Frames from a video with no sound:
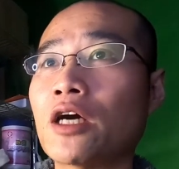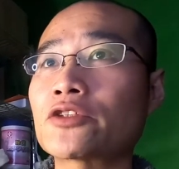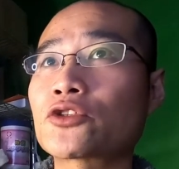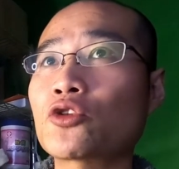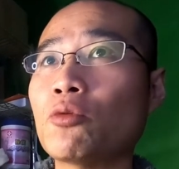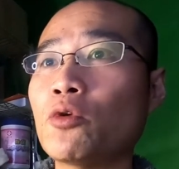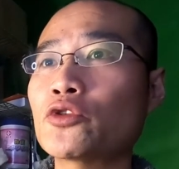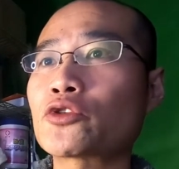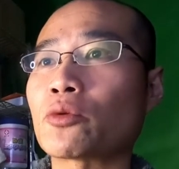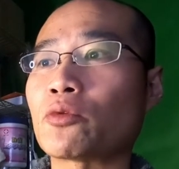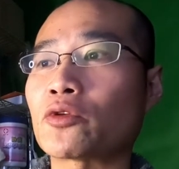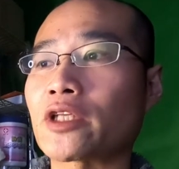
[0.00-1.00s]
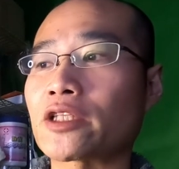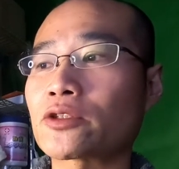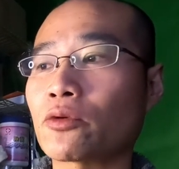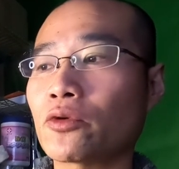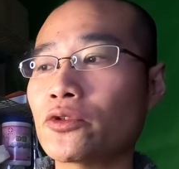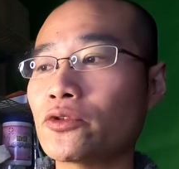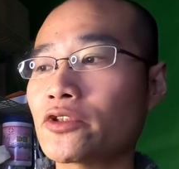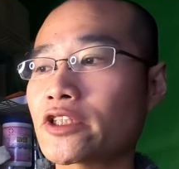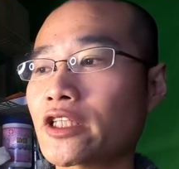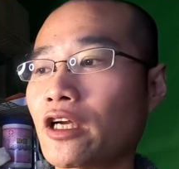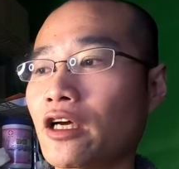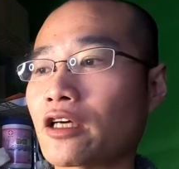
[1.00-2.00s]
そもそもね、そういう
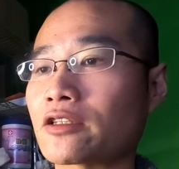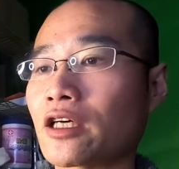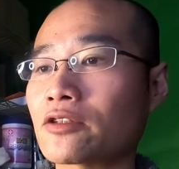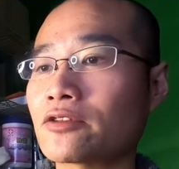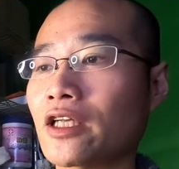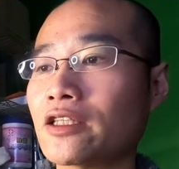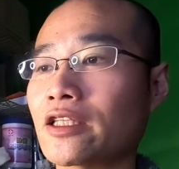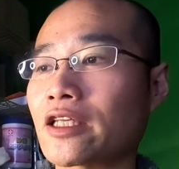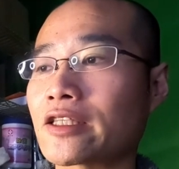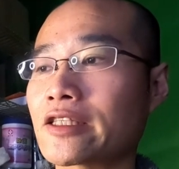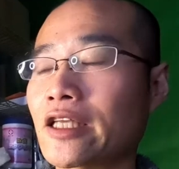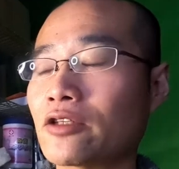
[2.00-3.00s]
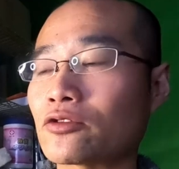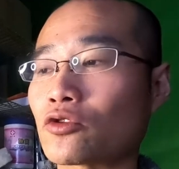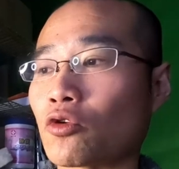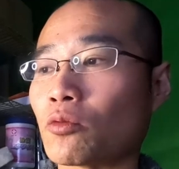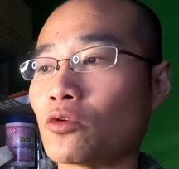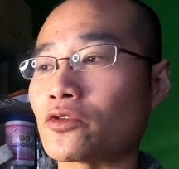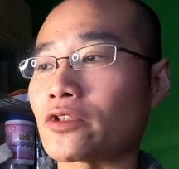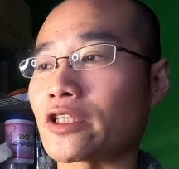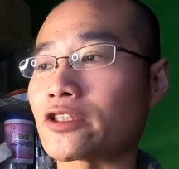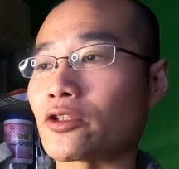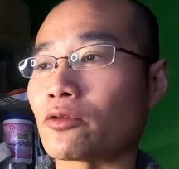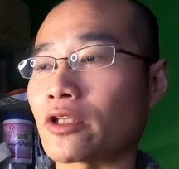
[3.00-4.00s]
力がなくなってきてると思うんで
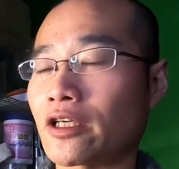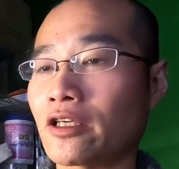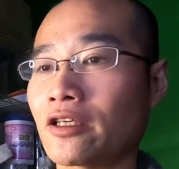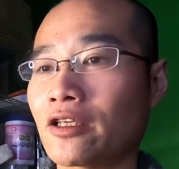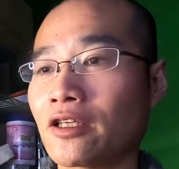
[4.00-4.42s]
すよね。